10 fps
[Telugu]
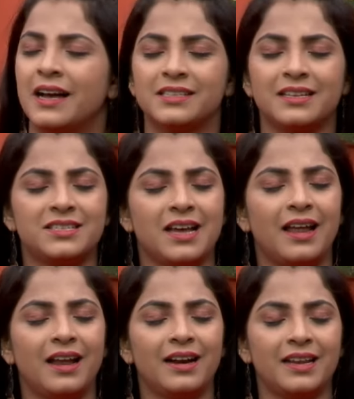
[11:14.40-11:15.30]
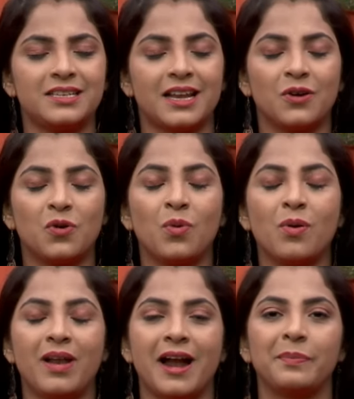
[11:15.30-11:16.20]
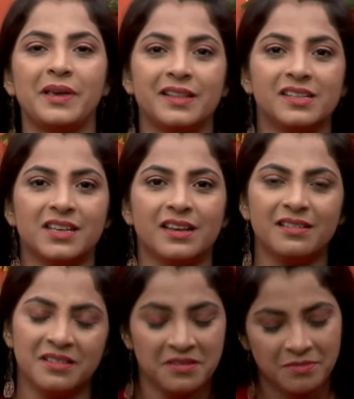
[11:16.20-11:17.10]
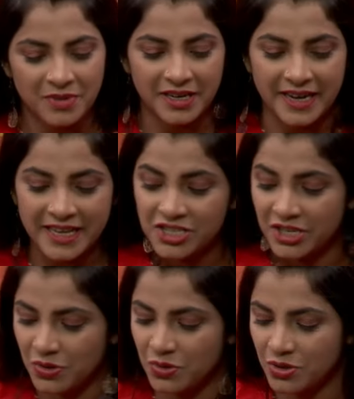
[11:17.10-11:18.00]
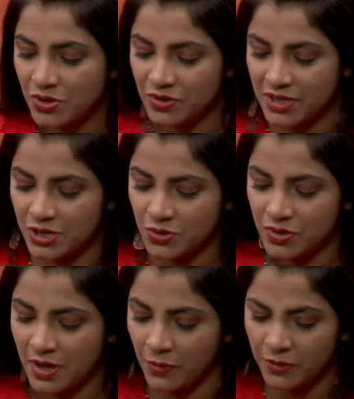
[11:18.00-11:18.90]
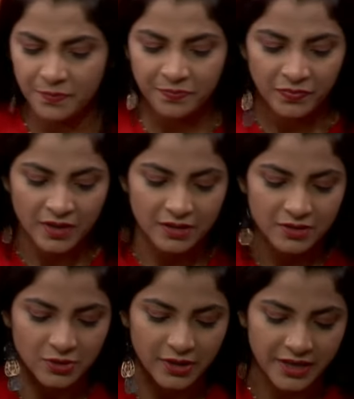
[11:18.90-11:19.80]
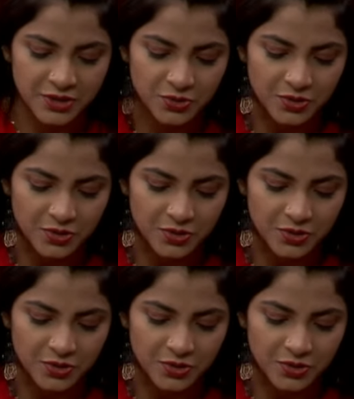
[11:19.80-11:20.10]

అసలు చాలా అంటే చాలా గుమ్గుమలు ఆడిపోయింది తెలుసా మరి టేస్ట్ ఎట్లుంటుందో ఒకసారి చూద్దాము సో టేస్ట్